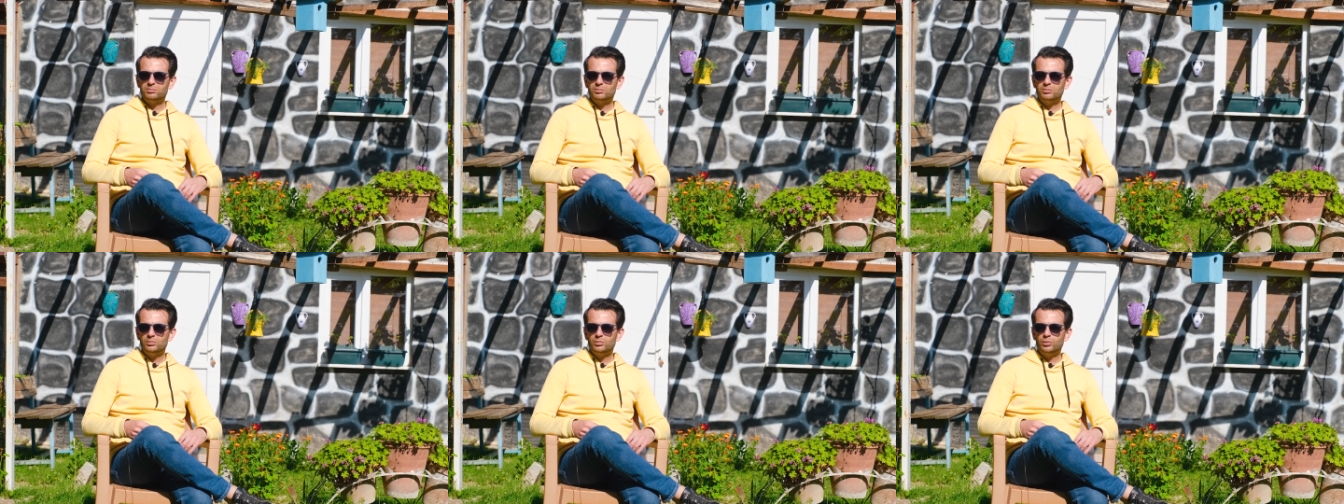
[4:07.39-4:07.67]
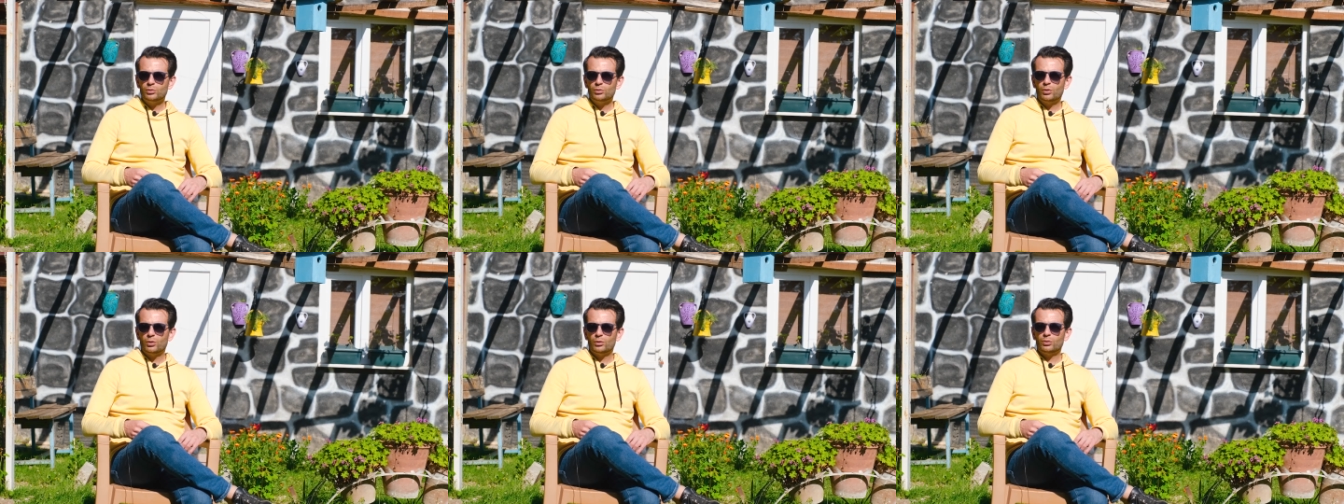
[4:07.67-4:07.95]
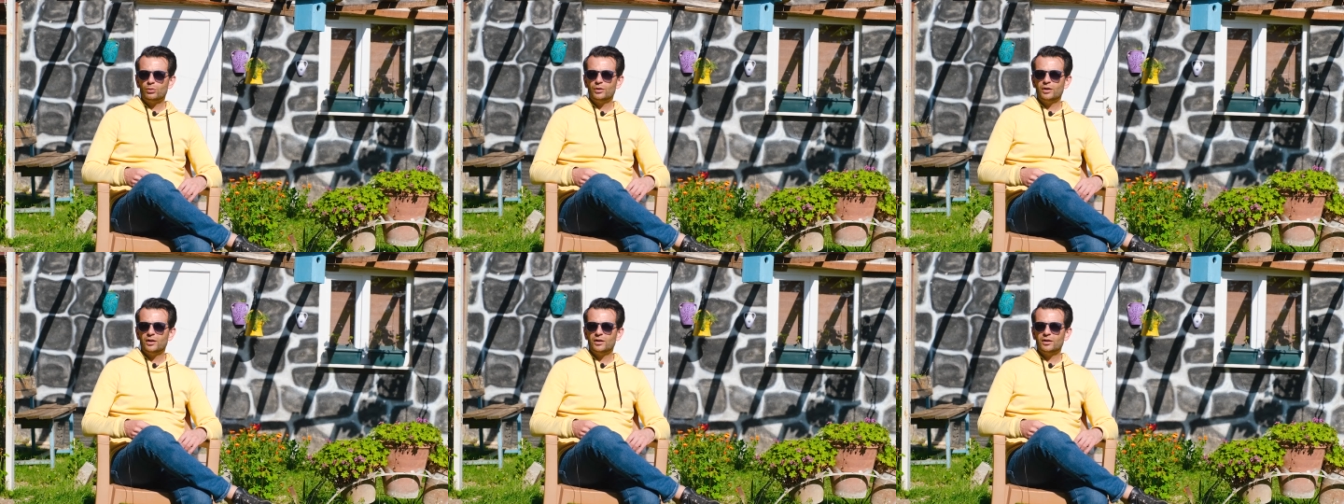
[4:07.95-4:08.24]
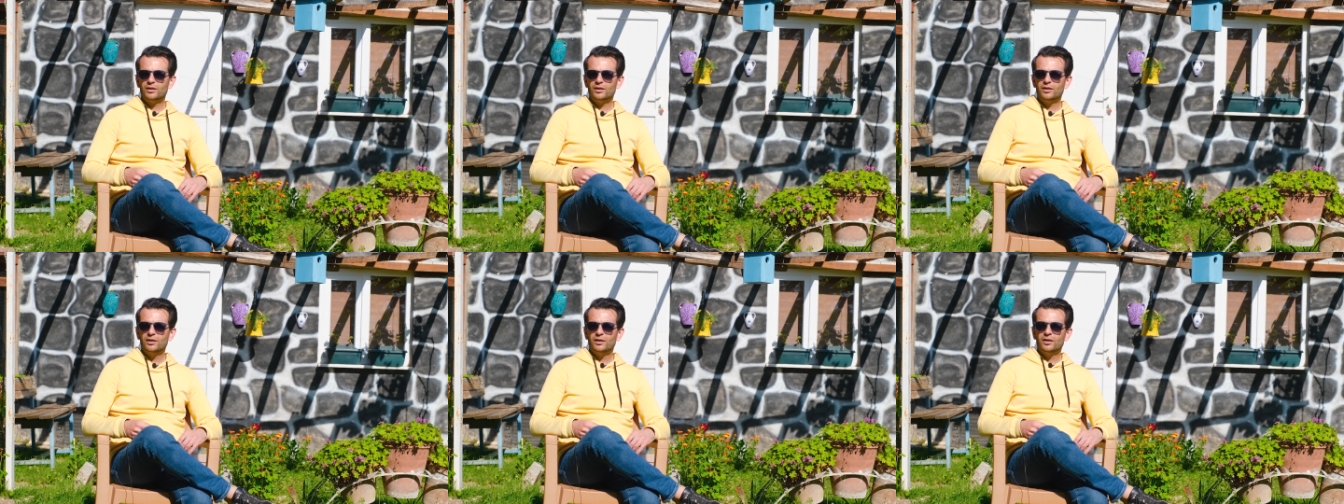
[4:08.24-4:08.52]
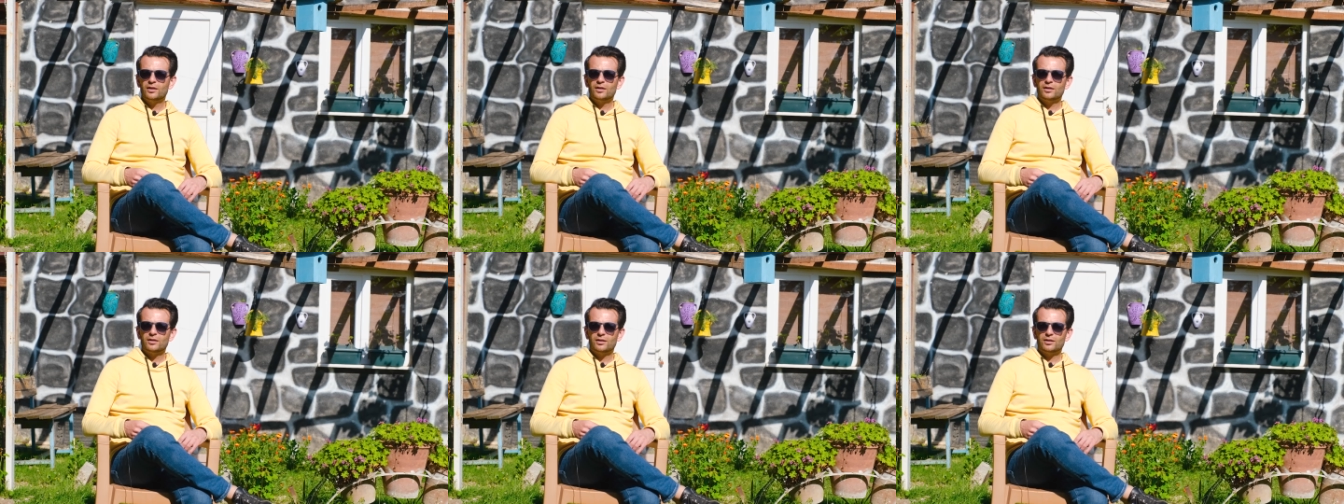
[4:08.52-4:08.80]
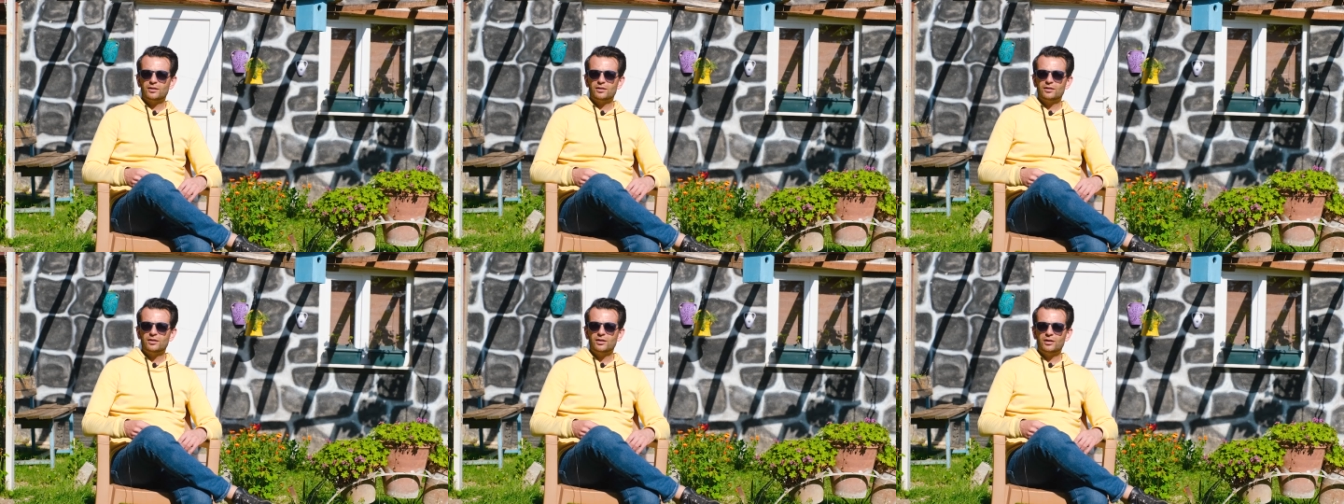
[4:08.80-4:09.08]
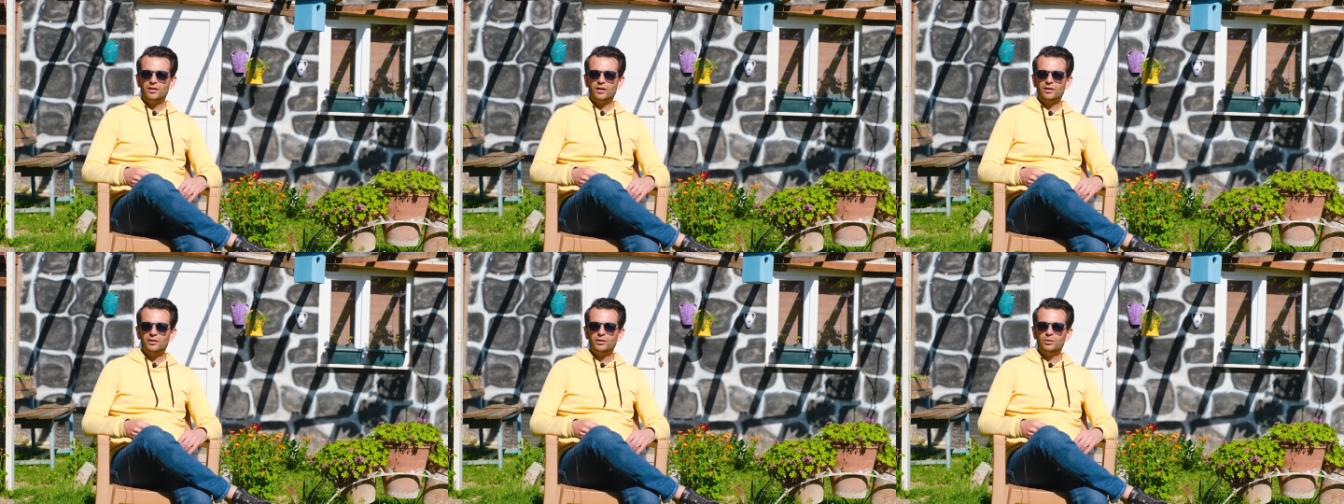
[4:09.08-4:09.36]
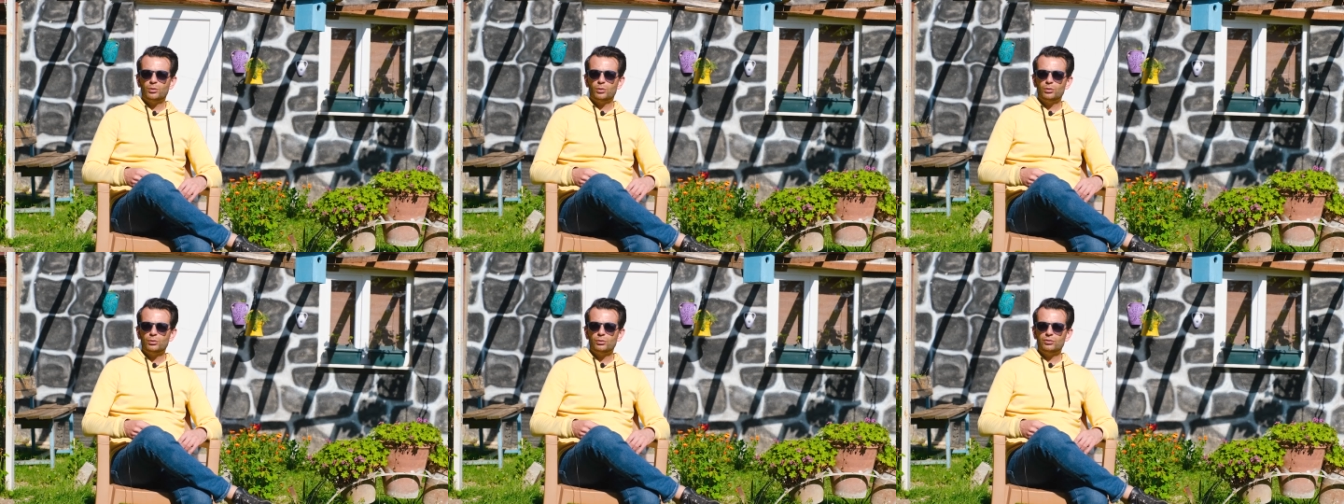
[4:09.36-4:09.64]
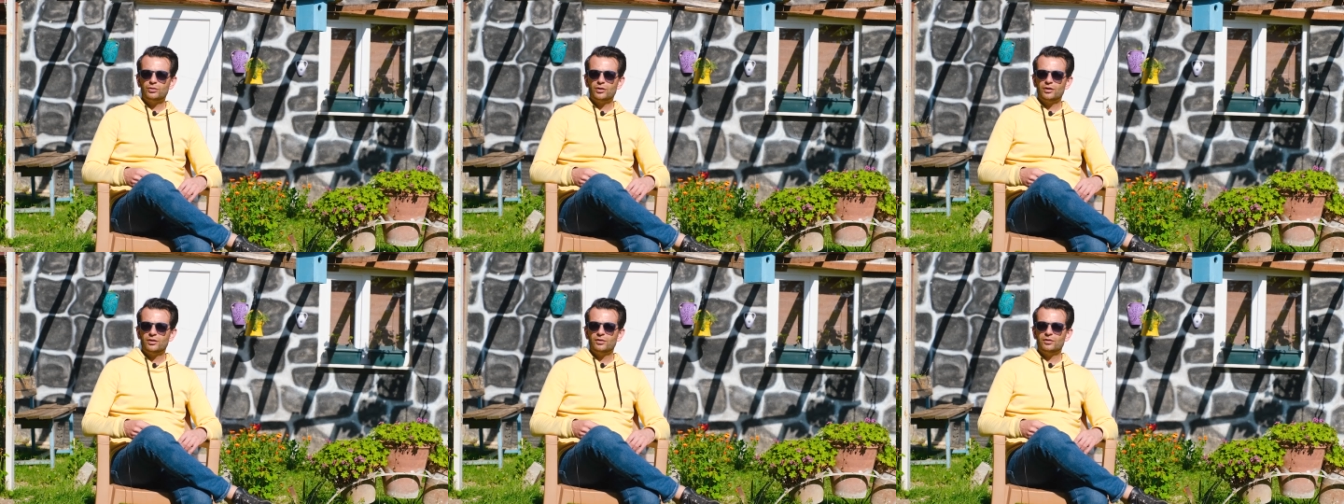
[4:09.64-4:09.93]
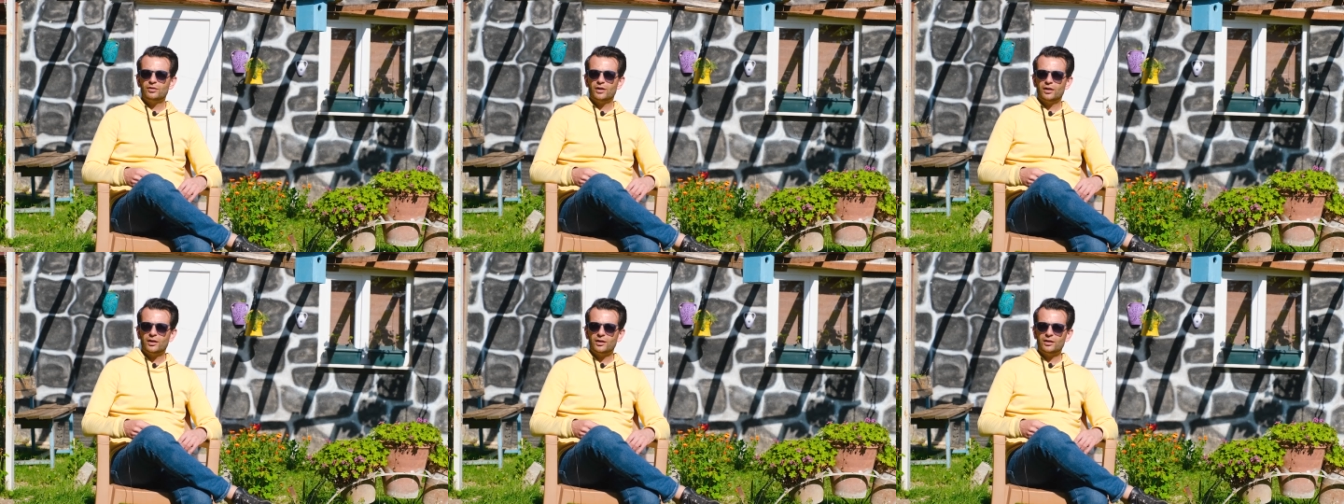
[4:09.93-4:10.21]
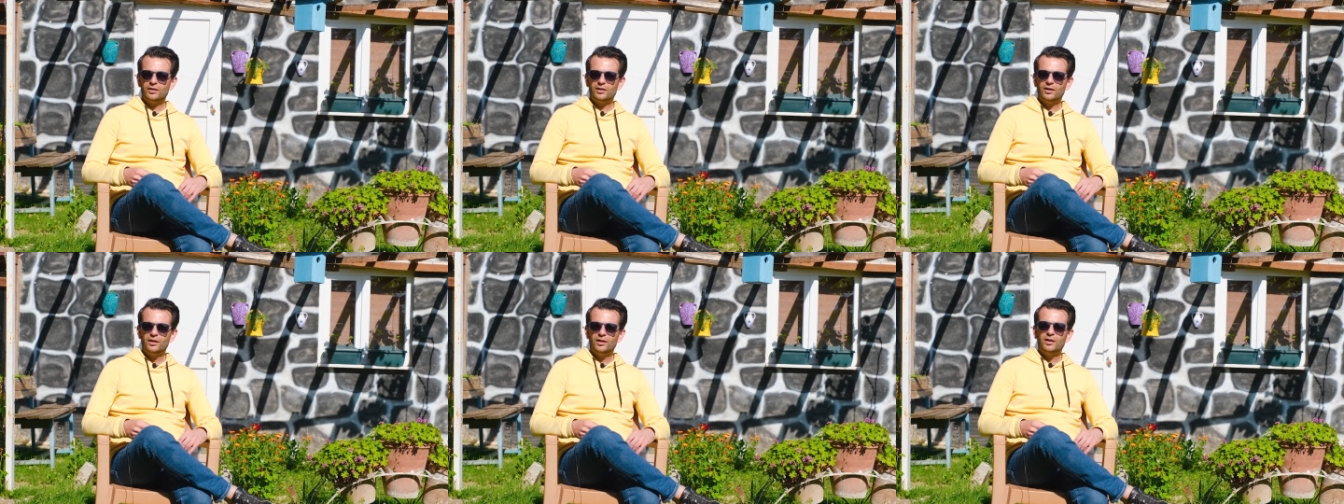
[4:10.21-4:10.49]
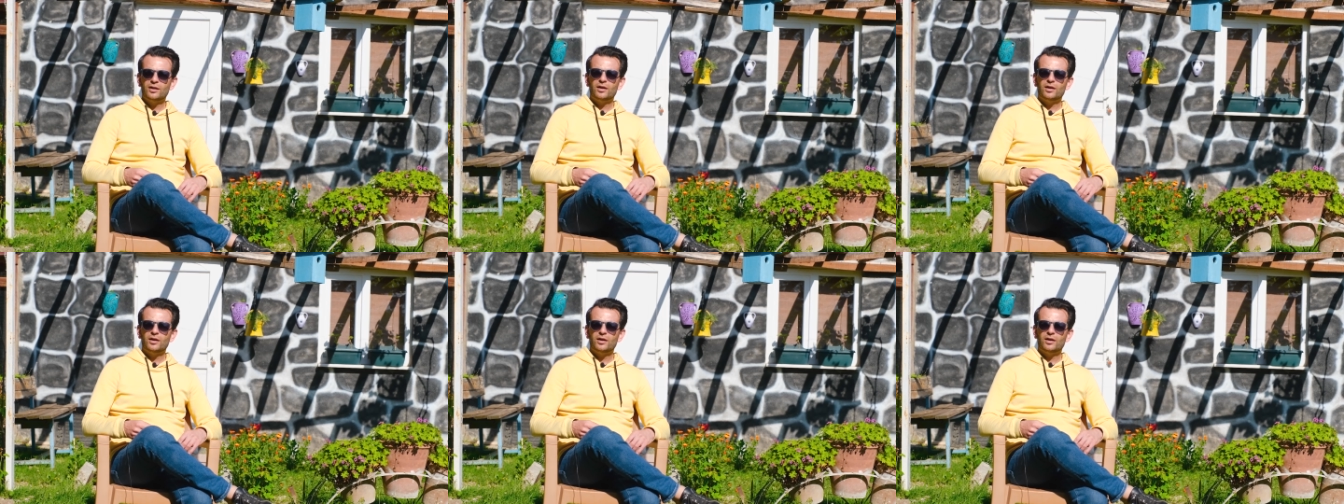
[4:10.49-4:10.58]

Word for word: bu konuda e, dikkatli olursanız eğer